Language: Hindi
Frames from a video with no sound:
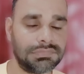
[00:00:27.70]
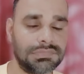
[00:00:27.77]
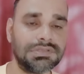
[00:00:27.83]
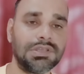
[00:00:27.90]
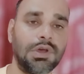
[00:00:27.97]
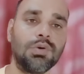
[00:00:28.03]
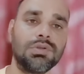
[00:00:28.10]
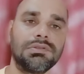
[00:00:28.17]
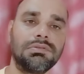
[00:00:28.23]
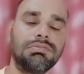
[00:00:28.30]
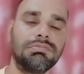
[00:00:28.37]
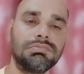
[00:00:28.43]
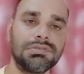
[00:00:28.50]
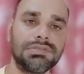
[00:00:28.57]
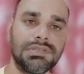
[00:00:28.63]
साउथ
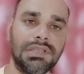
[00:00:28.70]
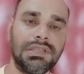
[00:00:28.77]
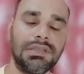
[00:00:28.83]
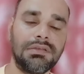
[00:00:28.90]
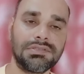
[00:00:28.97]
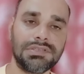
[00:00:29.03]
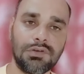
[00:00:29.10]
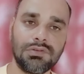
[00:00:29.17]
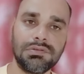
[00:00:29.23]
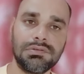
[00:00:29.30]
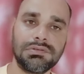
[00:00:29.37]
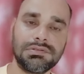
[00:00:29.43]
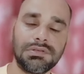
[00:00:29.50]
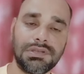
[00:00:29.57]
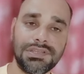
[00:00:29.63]
से साउथ
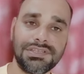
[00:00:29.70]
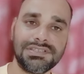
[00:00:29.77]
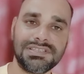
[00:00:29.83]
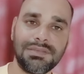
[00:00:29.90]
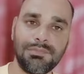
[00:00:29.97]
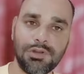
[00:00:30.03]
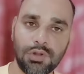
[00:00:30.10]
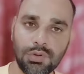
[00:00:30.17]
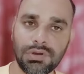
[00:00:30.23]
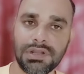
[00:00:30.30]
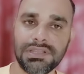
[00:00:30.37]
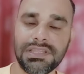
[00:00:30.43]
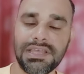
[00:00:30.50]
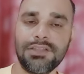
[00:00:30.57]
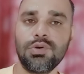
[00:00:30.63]
रीजन से बिलोंग
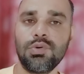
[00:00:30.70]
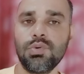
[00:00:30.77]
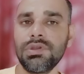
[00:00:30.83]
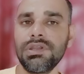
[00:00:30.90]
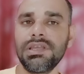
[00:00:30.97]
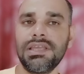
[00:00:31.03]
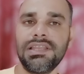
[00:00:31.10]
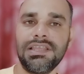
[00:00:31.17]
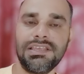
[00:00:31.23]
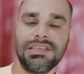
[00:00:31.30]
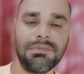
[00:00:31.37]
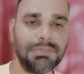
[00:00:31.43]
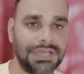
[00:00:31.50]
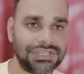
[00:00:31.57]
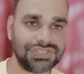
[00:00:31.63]
करता है तो उनके लिए
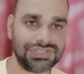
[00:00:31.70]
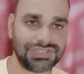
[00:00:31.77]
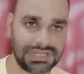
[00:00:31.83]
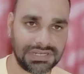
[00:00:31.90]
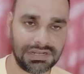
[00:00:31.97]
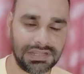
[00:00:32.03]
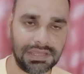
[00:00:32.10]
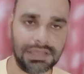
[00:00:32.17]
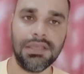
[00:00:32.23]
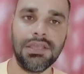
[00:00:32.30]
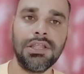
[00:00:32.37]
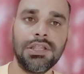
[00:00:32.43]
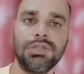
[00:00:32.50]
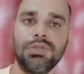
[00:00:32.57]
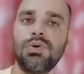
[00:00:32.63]
ये बेस्ट चैनल है
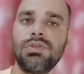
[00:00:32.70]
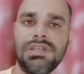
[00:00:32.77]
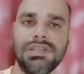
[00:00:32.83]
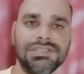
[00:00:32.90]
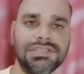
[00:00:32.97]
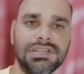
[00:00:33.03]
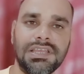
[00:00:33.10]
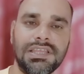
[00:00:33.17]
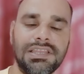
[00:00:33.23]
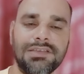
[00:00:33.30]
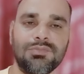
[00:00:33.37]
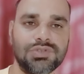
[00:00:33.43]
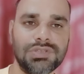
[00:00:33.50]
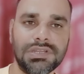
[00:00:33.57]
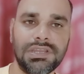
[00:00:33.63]
नॉर्थ रीजन के लिए
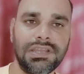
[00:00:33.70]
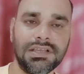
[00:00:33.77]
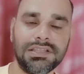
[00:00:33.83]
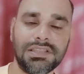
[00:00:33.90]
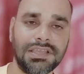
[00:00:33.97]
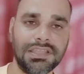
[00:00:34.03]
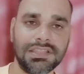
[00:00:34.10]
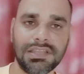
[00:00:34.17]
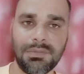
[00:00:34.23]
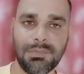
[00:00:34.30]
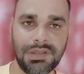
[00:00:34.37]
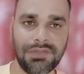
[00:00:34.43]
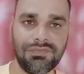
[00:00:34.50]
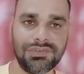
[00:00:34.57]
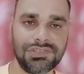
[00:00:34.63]
मुझे नहीं लगता कि इतने
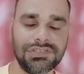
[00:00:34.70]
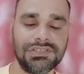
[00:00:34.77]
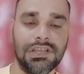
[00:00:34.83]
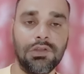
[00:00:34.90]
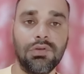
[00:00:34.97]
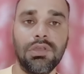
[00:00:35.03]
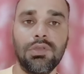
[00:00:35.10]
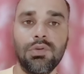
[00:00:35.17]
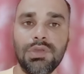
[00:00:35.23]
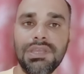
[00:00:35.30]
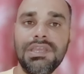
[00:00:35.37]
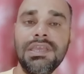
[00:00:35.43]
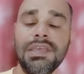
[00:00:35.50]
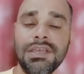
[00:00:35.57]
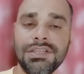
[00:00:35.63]
बेनिफिशियल चैनल होंगे
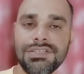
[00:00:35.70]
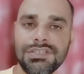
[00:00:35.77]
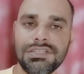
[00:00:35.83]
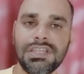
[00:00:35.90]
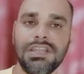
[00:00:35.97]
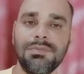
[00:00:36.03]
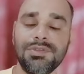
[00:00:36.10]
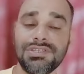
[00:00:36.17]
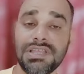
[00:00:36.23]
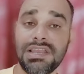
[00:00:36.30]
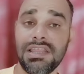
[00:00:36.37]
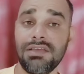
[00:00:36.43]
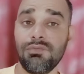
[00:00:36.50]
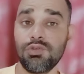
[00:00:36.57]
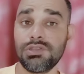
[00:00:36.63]
क्योंकि जितने भी
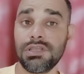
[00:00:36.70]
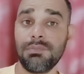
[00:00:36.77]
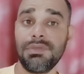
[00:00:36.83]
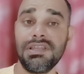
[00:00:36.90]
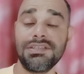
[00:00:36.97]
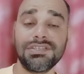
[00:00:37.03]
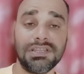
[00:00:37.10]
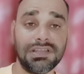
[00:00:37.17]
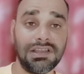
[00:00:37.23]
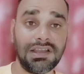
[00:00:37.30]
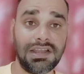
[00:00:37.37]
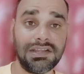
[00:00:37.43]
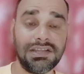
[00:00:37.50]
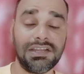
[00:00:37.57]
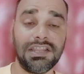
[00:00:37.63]
चैनल हैं वो तमिल
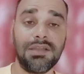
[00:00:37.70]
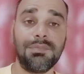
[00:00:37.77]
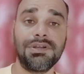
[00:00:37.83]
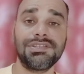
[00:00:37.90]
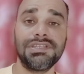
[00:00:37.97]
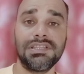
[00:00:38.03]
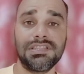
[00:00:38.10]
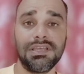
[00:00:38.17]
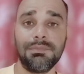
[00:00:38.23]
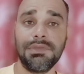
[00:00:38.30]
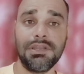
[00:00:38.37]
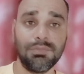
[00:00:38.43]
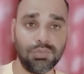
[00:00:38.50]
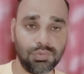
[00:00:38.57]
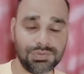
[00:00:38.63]
जनरल एंटरटेनमेंट्स या
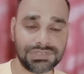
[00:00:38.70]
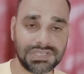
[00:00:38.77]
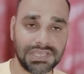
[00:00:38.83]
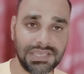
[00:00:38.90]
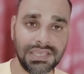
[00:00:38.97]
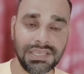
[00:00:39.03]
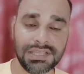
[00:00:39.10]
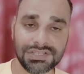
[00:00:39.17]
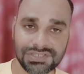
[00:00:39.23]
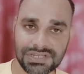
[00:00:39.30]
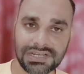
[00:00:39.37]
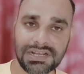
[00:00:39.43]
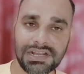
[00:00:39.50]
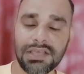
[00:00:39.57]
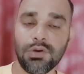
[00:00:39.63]
तमिल मूवीज़ के
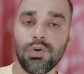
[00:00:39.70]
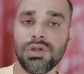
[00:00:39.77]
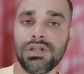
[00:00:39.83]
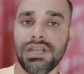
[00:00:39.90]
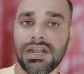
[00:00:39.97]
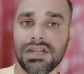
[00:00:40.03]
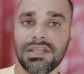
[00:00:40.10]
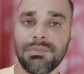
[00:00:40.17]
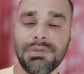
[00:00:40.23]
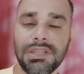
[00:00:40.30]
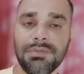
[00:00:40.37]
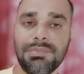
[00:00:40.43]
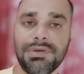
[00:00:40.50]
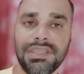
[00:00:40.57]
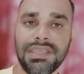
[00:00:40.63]
चैनल हैं और टाटा
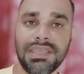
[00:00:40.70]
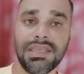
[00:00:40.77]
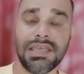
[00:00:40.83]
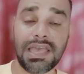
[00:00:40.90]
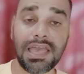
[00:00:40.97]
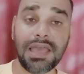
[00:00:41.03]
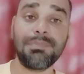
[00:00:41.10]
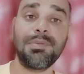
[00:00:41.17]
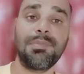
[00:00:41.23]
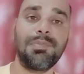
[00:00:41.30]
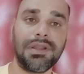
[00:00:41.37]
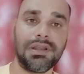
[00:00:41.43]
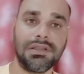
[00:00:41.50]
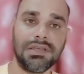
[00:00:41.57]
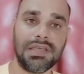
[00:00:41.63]
प्ले पर ये ऐप
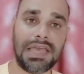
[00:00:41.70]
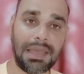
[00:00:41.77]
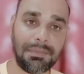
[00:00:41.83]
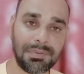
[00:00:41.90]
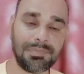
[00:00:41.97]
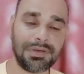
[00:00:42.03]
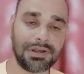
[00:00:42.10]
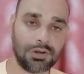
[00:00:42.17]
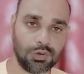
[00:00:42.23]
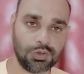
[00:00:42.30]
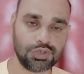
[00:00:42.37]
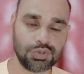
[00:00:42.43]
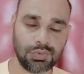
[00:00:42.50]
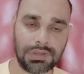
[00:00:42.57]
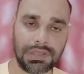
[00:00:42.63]
पर ऐप पर
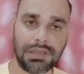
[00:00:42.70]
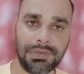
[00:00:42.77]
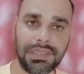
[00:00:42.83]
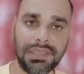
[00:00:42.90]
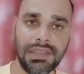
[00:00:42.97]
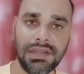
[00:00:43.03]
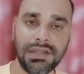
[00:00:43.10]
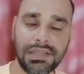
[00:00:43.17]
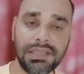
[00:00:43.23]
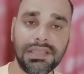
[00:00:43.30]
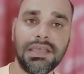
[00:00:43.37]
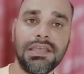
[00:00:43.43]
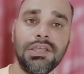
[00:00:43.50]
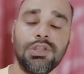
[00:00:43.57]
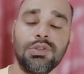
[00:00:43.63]
लॉन्च हुए हैं भाई
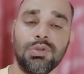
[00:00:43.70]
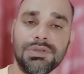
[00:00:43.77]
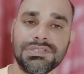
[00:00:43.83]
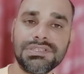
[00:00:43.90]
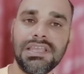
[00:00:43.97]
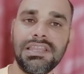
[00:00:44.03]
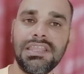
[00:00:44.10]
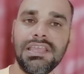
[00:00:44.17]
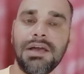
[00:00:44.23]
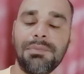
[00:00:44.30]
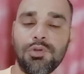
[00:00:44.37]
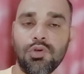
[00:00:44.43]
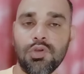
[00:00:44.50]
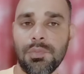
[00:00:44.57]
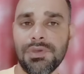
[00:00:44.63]
ठीक है तो इसके लिए
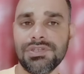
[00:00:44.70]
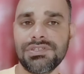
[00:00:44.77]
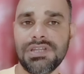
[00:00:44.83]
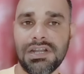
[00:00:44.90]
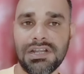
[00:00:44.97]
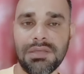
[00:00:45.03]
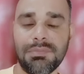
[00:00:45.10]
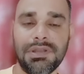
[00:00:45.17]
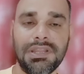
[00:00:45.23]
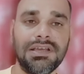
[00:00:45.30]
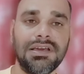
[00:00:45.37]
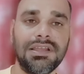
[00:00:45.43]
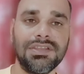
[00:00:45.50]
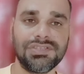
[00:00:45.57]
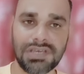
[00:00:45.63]
आप लोगों के पास टाटा प्ले
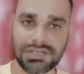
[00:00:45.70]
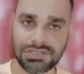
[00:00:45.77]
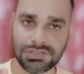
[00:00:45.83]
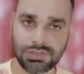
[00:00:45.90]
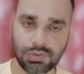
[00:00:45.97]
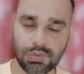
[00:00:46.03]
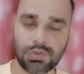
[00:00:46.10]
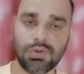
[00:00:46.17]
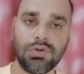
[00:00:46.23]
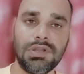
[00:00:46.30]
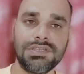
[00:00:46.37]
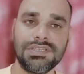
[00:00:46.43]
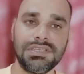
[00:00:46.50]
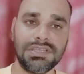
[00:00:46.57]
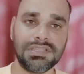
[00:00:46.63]
का रिचार्ज जरूर
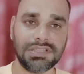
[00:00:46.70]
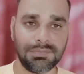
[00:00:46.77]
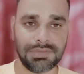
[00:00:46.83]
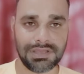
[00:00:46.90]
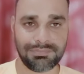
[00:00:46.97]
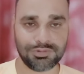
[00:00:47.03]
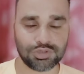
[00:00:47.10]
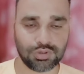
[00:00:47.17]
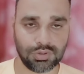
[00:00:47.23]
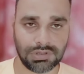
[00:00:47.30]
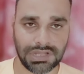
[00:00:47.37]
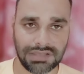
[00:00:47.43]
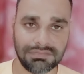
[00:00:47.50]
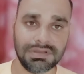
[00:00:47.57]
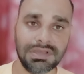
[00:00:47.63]
होना चाहिए तभी आप इसको
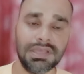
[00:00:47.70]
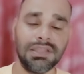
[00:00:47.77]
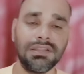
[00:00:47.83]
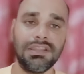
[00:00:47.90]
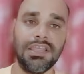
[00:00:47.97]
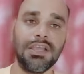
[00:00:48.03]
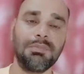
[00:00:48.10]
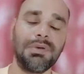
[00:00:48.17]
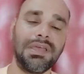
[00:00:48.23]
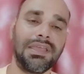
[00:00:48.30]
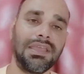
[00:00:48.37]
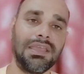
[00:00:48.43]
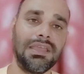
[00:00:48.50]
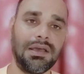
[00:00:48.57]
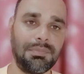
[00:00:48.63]
लाइव देख
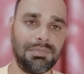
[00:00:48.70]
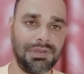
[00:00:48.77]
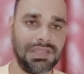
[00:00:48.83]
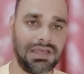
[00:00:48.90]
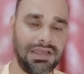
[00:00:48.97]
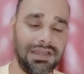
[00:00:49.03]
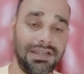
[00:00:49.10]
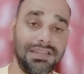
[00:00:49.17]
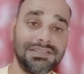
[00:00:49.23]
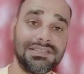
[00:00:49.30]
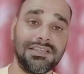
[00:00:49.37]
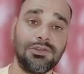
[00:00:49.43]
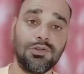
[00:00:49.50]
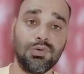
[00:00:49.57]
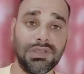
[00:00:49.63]
पाएंगे अपने आई
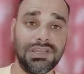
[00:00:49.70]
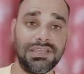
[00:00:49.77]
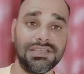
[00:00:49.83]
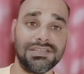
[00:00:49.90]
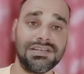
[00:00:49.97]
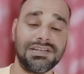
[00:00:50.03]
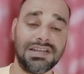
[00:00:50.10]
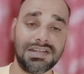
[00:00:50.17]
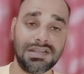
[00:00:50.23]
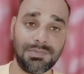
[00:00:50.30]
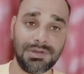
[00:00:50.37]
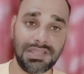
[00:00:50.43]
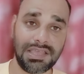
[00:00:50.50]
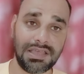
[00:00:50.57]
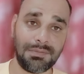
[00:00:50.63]
से लॉगिन कीजिए टाटा
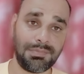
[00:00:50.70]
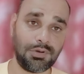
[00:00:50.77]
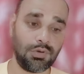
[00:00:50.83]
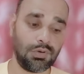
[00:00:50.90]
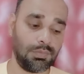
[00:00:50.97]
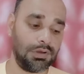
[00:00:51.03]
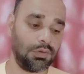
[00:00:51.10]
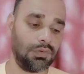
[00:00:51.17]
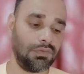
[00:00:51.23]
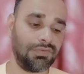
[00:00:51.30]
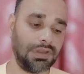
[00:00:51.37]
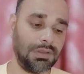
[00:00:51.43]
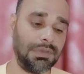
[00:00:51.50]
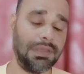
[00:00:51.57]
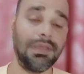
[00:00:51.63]
प्ले ऐप पर और बिल्कुल
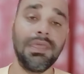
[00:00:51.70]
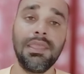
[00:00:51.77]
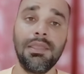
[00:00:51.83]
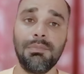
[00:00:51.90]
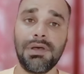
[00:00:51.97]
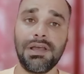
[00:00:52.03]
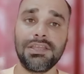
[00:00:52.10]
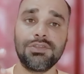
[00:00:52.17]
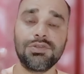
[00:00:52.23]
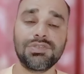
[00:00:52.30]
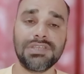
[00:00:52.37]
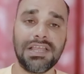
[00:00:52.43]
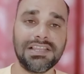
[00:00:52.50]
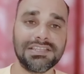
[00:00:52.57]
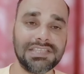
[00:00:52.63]
फ्री में बाकी
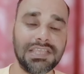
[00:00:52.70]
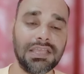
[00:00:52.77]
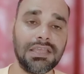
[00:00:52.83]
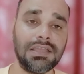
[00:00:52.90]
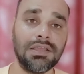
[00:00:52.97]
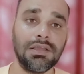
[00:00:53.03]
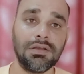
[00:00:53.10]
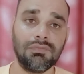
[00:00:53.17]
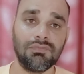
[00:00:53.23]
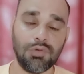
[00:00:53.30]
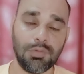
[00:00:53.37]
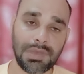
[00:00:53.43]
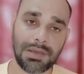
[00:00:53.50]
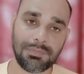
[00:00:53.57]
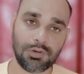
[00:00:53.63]
जो चैनल्स हैं
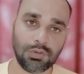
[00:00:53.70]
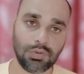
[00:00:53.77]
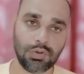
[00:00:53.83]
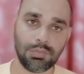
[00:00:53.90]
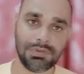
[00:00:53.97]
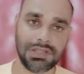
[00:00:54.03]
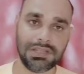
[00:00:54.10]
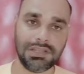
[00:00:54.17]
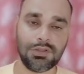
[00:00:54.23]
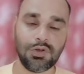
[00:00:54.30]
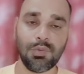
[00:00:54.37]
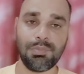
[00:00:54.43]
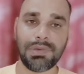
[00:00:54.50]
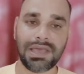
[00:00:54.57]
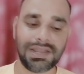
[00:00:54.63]
वो मैं आप लोगों को बता देता
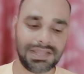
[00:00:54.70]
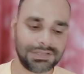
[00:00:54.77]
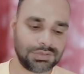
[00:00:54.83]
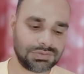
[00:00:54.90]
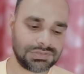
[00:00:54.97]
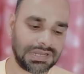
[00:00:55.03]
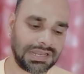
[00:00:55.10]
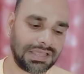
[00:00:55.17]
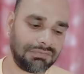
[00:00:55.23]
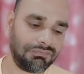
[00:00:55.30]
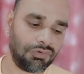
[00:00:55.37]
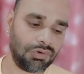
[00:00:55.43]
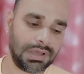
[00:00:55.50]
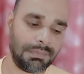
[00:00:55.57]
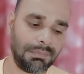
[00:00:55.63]
हूँ पहला जो चैनल है
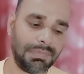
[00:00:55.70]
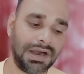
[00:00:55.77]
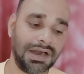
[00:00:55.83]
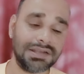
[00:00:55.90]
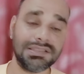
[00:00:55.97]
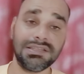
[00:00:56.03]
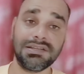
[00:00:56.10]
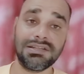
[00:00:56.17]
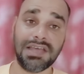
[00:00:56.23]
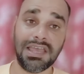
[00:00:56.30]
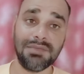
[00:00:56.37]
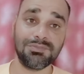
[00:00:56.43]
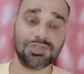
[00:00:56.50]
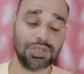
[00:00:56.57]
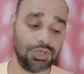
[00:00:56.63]
वो है भारत
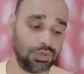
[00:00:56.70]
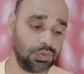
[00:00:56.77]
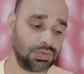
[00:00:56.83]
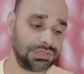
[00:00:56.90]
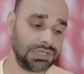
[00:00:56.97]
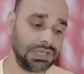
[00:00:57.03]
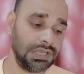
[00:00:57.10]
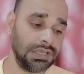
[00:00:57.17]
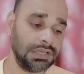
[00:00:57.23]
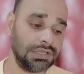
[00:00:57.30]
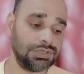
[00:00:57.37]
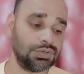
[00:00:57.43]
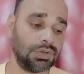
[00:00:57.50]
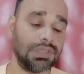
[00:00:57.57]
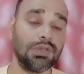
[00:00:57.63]
टाइम्स न्यूज
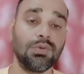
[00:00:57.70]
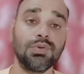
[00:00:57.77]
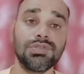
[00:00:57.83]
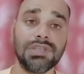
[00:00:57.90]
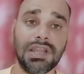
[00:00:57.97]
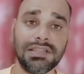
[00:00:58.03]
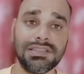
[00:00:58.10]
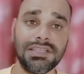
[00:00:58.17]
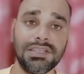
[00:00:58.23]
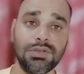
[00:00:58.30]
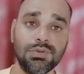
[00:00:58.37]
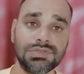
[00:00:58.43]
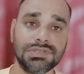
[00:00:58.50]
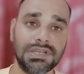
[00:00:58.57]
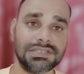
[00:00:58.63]
जो कि गुजराती
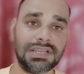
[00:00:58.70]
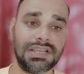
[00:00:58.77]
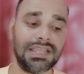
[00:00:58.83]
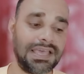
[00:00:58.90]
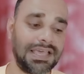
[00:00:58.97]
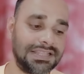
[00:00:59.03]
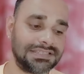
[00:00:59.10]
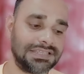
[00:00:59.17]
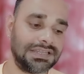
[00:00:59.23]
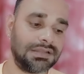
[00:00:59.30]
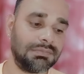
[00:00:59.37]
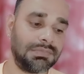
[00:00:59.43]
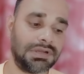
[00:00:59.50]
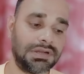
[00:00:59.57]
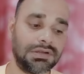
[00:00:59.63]
न्यूज़ का चैनल है एल से
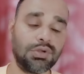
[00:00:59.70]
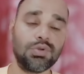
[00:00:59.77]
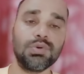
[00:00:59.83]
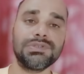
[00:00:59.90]
नंबर टू